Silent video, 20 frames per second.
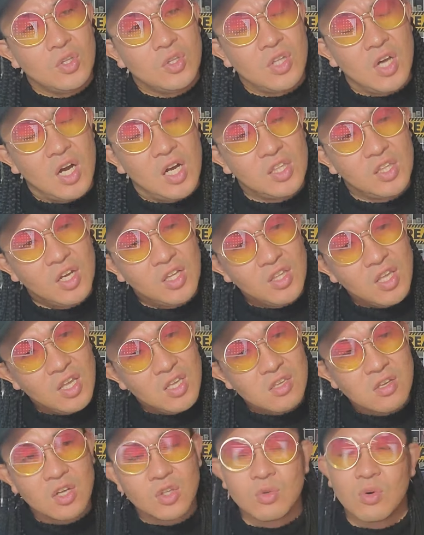7
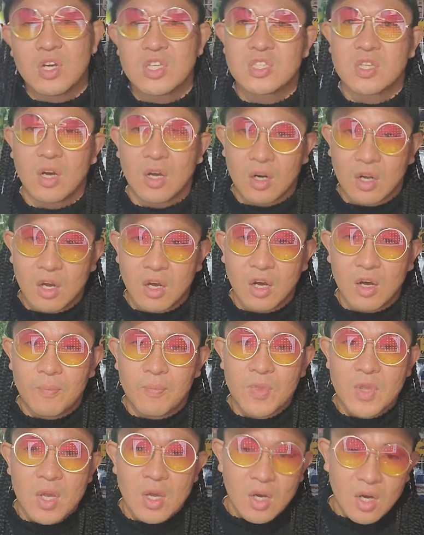年以下とか言ってたかな。
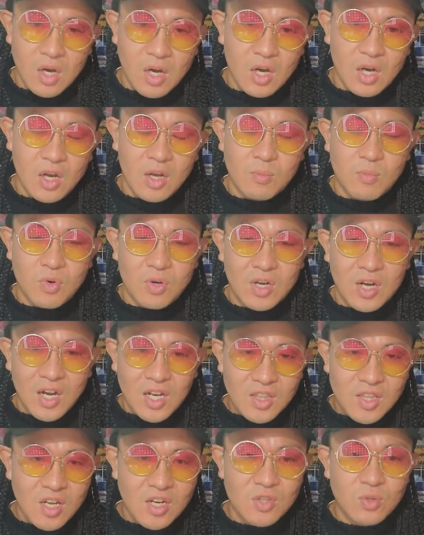はい。もう
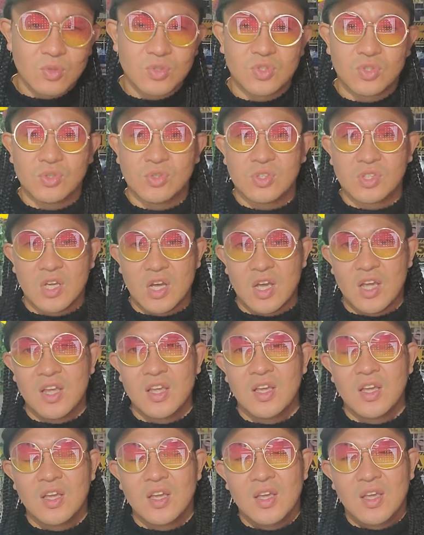かなりの重
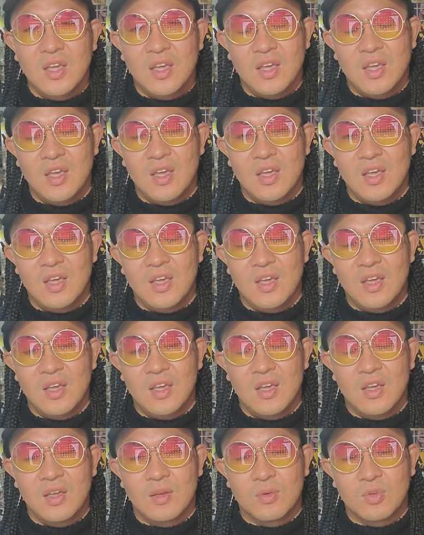罪。
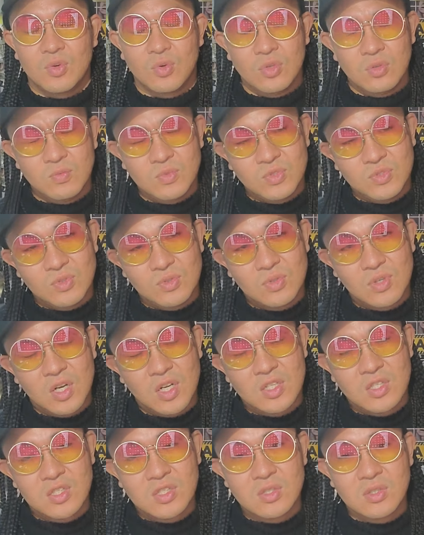えー、業務上
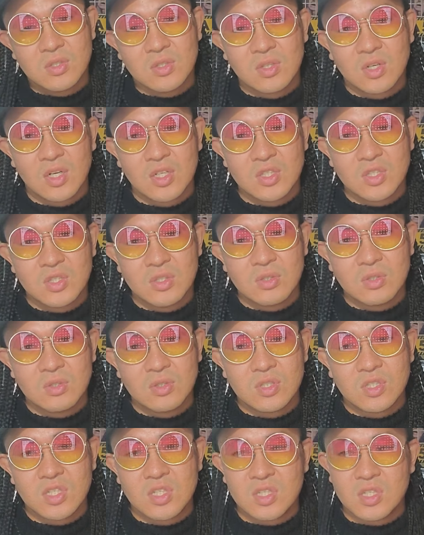過失、過失
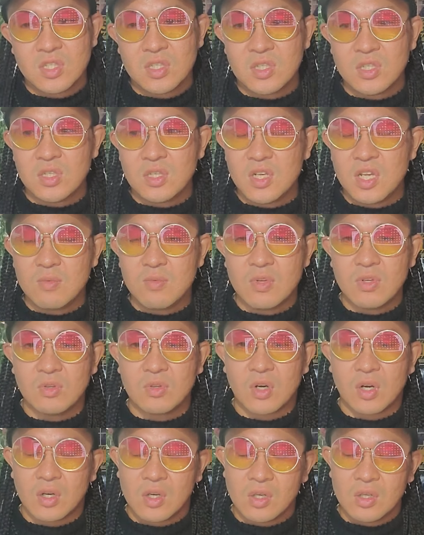致死
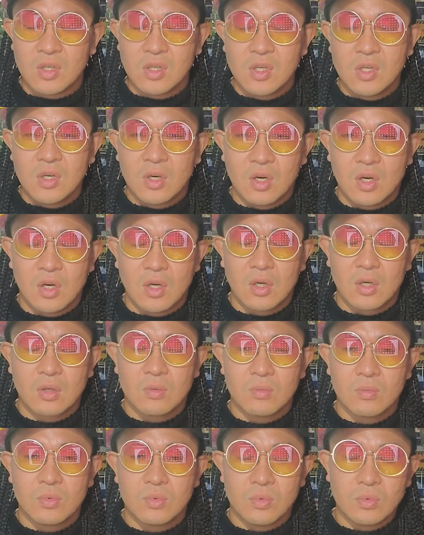レベルかなは
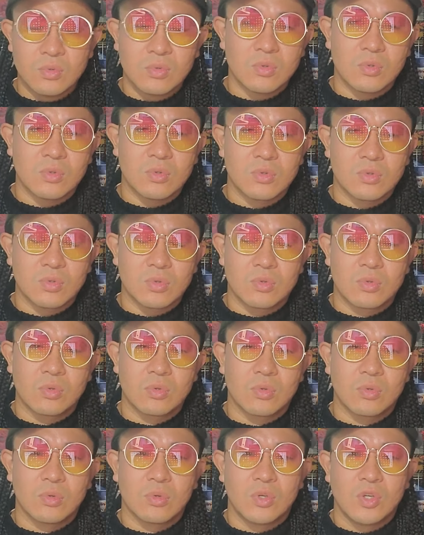い。の、ちょっ
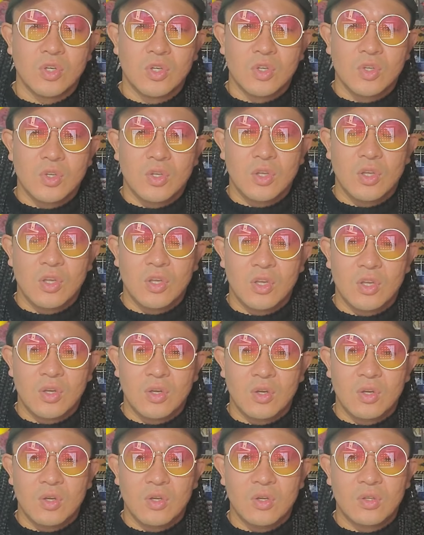と、
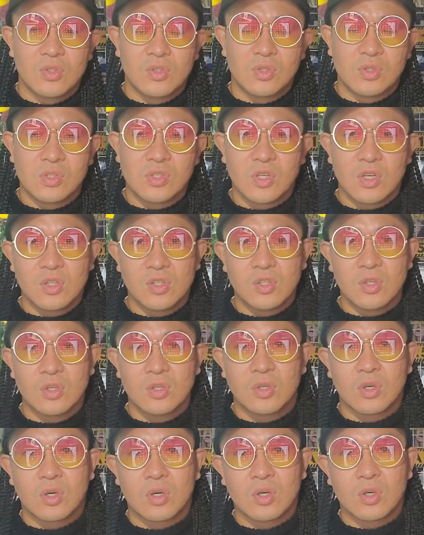えー、重罪にな
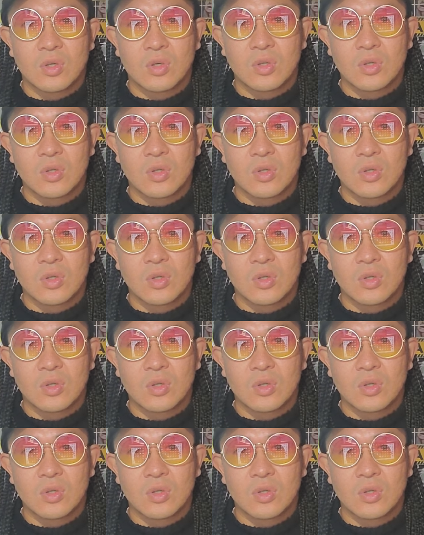んか、